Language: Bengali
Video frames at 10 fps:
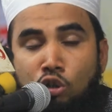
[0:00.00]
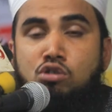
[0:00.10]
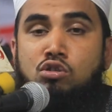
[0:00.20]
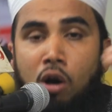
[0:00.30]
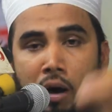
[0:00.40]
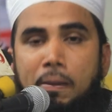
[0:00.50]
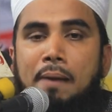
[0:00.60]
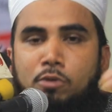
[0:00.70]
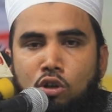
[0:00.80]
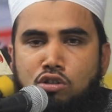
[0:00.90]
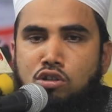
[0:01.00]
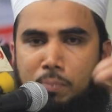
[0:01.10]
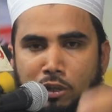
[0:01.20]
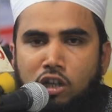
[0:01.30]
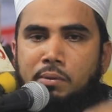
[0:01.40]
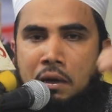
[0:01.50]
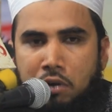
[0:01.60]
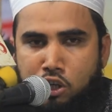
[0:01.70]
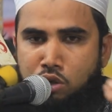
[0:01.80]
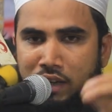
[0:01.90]
দুস্থ অভাবগ্রস্ত বিধবা
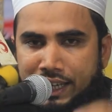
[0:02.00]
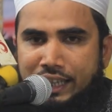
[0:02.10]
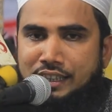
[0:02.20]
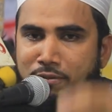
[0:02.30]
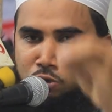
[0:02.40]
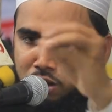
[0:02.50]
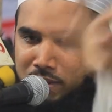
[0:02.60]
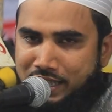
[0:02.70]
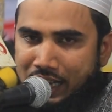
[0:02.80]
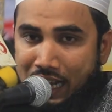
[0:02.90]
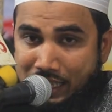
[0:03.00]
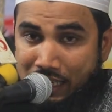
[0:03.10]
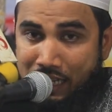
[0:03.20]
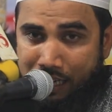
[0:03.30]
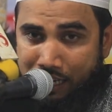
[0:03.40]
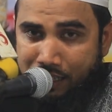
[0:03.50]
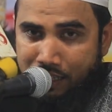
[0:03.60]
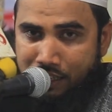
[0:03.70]
অসহায় এতিম সমাজে আছে না নাই